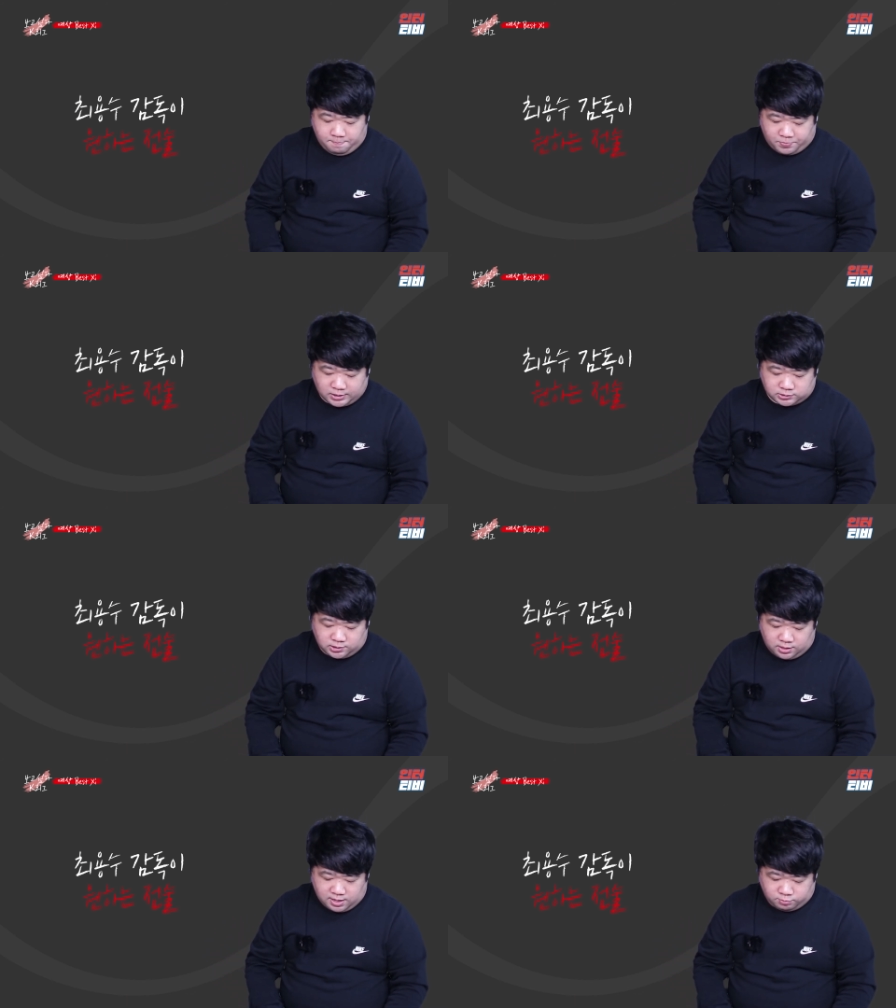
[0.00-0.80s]
베스트
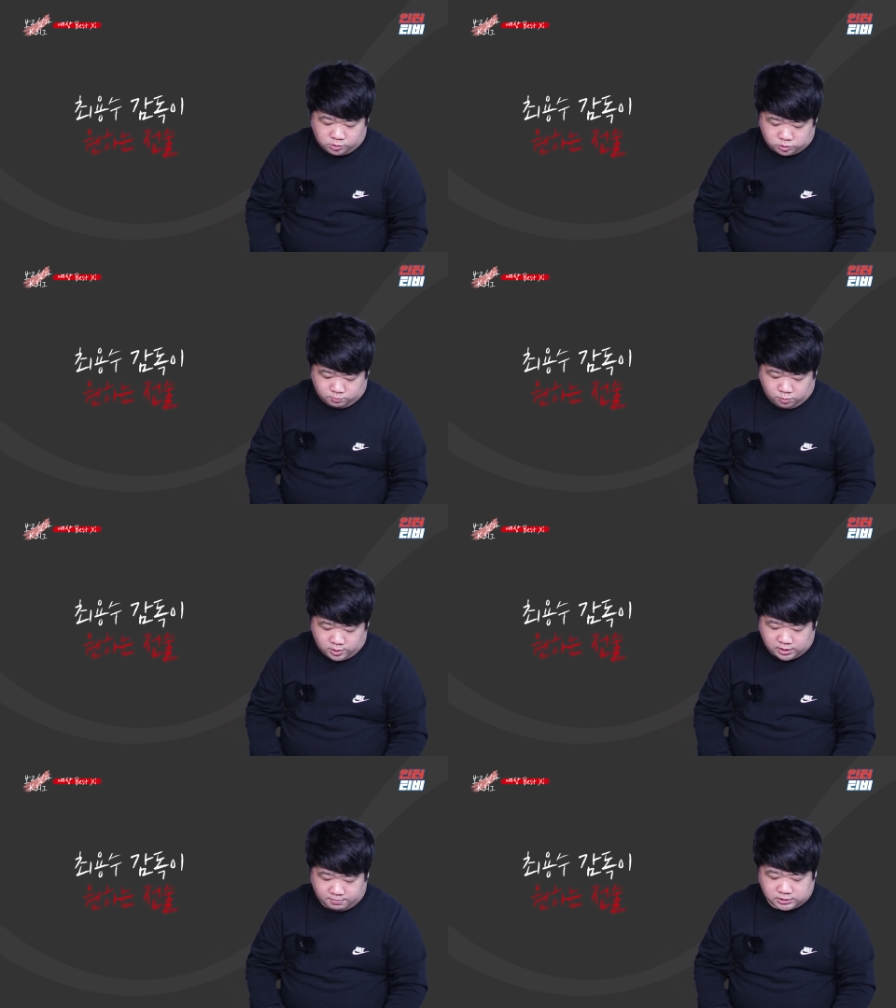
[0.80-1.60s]
11을 좀
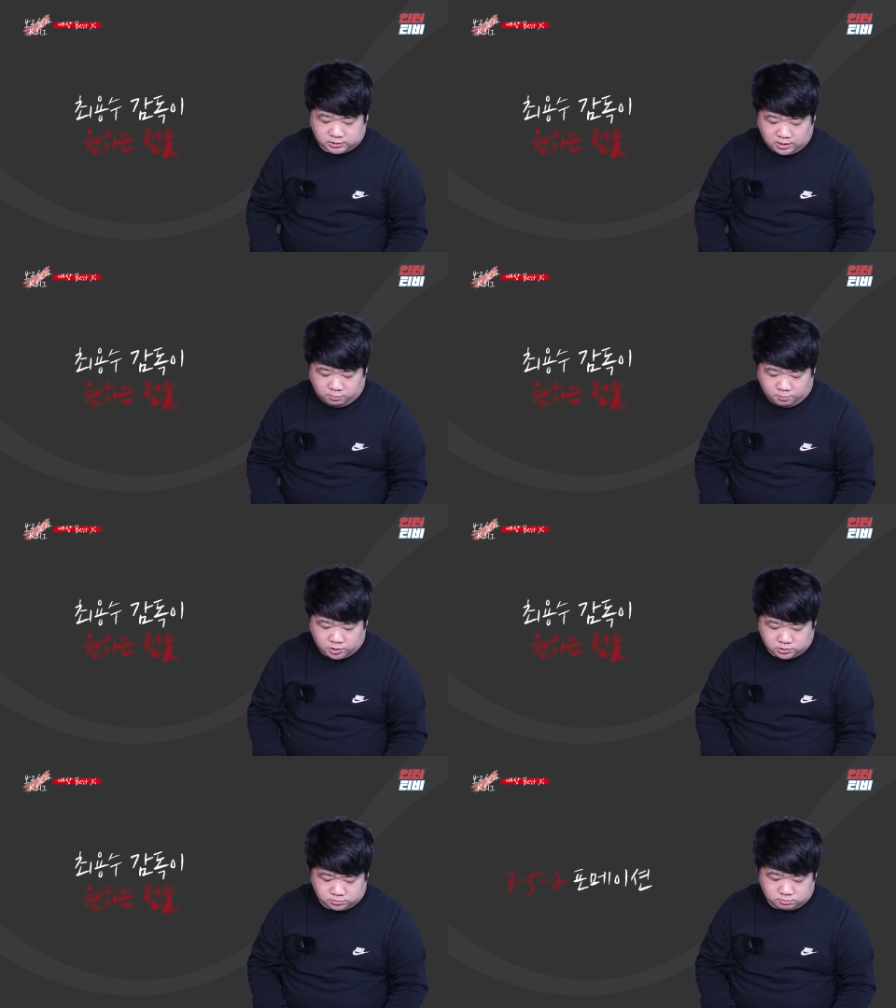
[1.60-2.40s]
예상 베스트 11
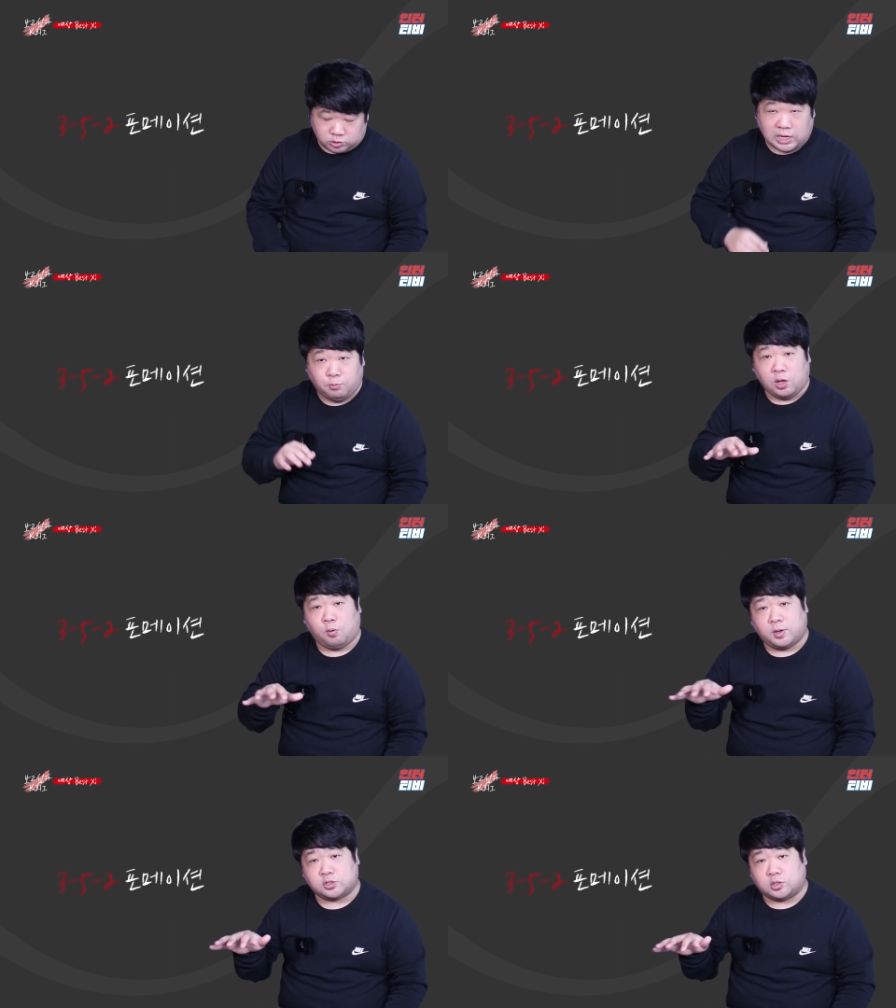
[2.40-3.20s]
보면은 뭐352
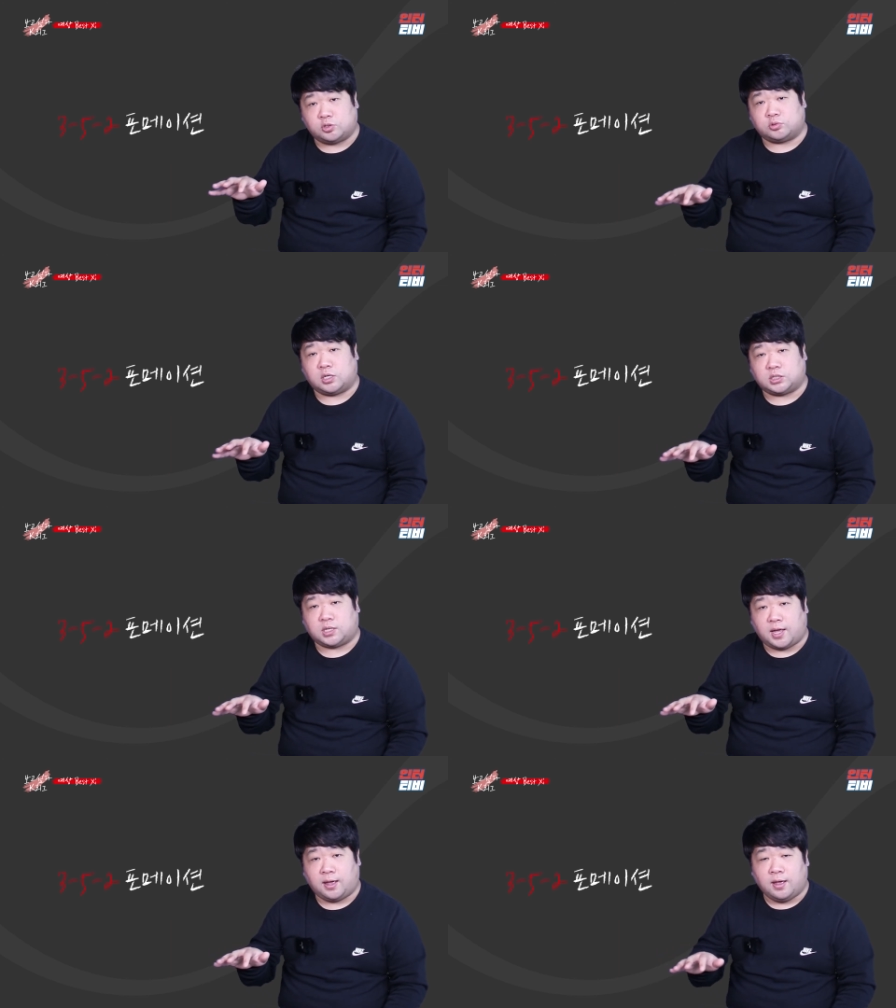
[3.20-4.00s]
포메이션을 기준으로 했을
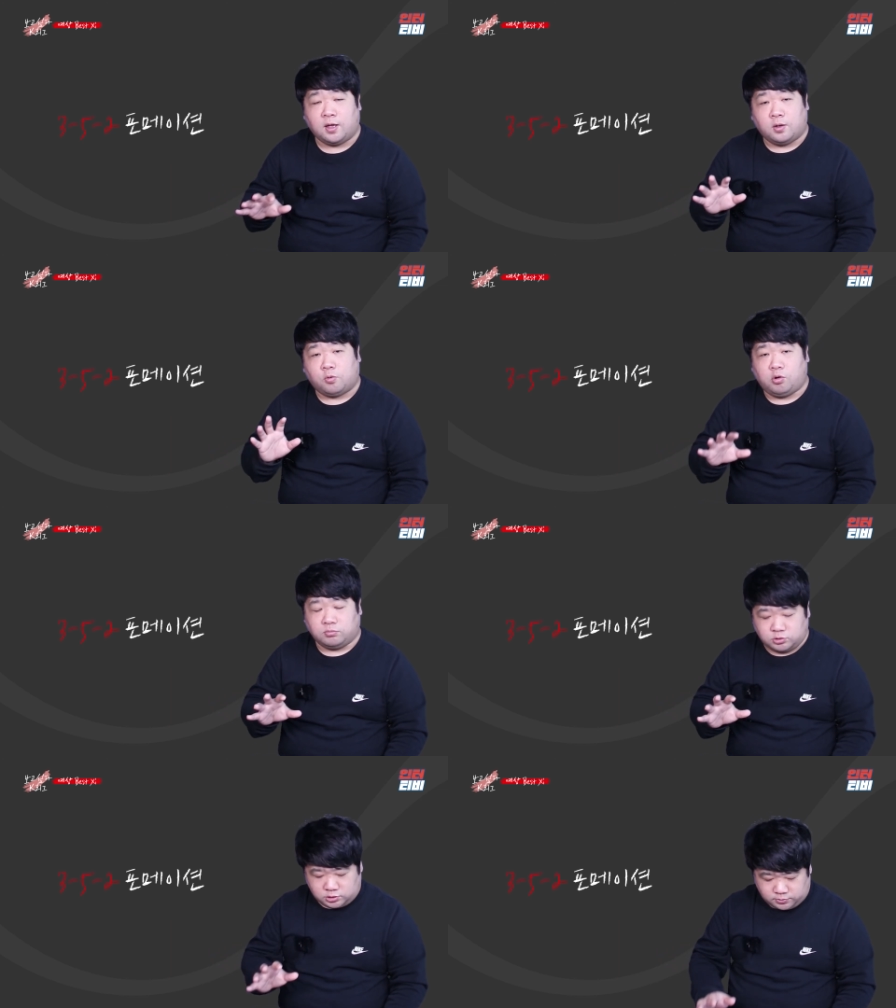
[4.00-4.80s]
때
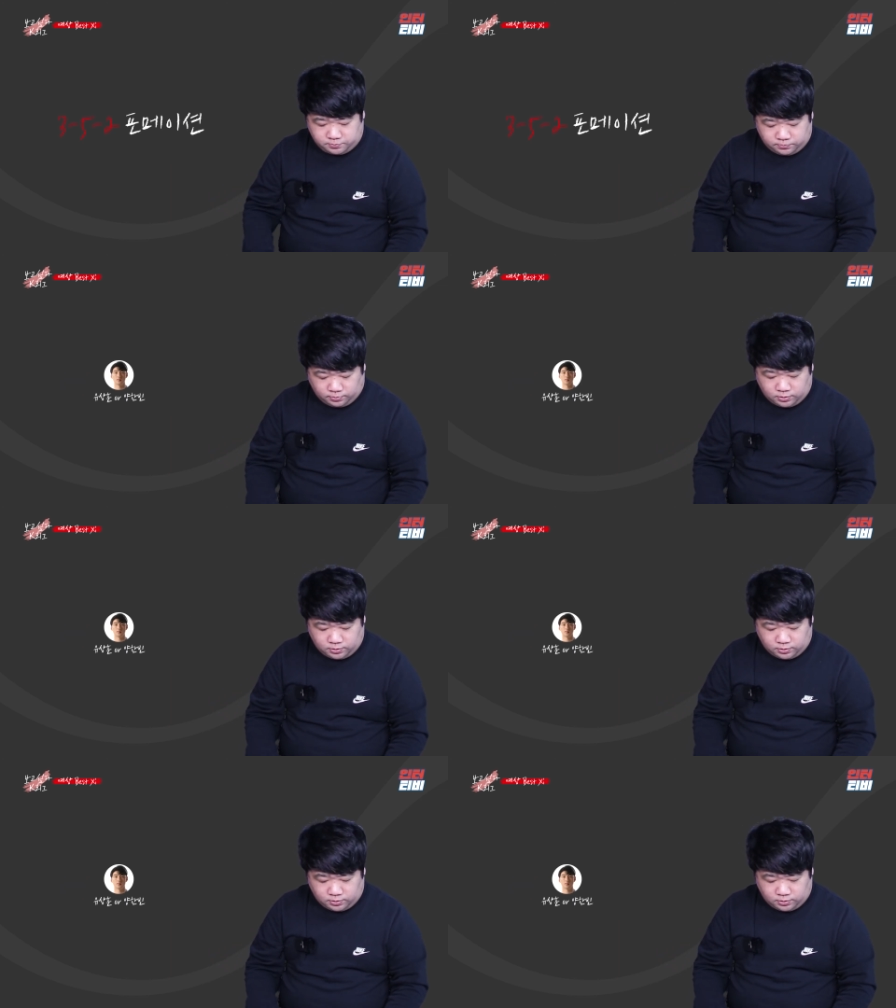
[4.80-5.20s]
골문은